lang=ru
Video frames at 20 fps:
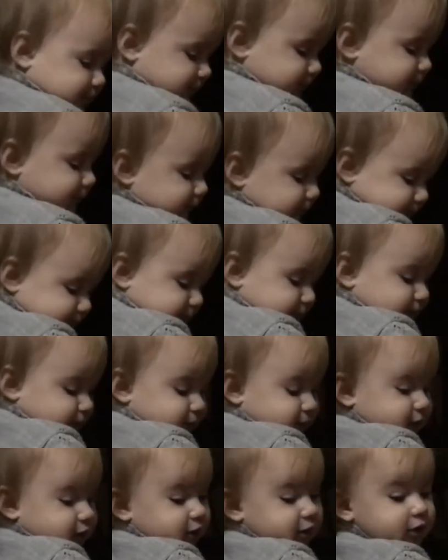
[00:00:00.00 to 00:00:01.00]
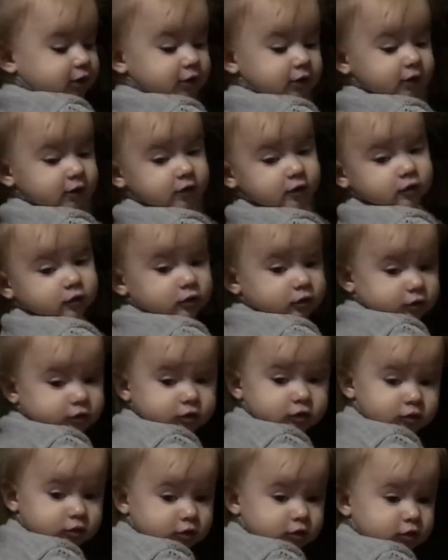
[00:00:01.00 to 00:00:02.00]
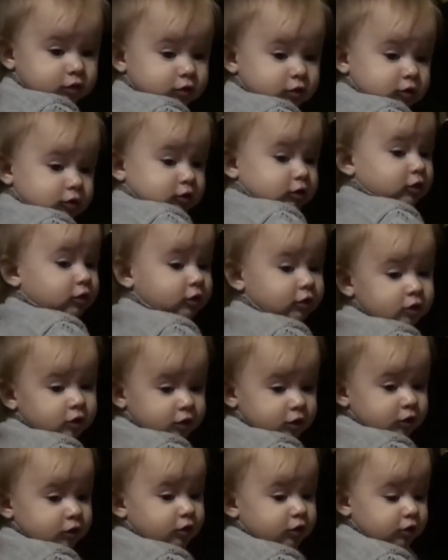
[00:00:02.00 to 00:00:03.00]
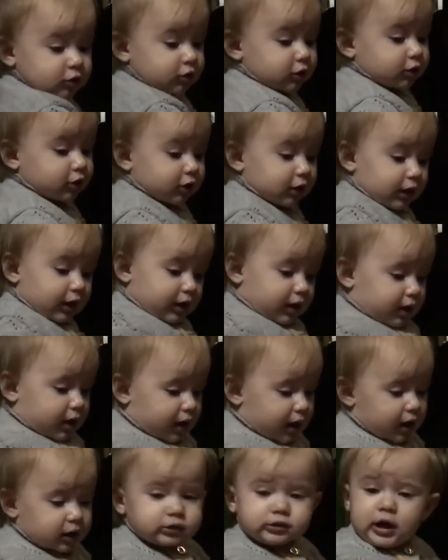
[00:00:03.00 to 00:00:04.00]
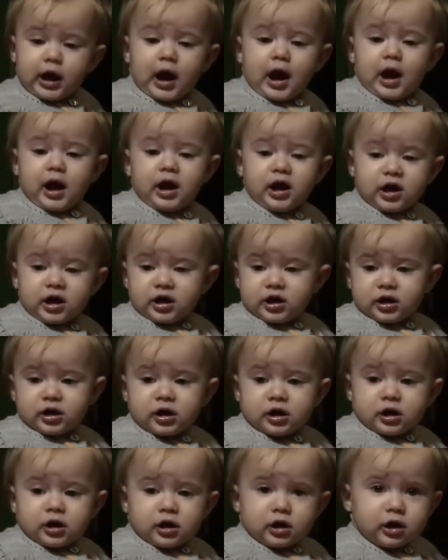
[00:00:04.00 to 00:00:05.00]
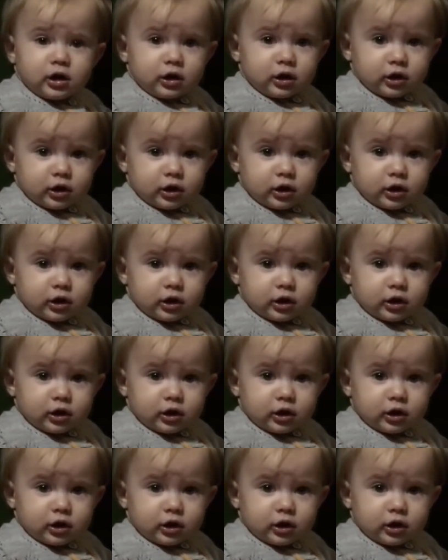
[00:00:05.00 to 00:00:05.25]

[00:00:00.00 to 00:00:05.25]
Так, немножко покушала совсем и все. Не могу накормить ее. Чего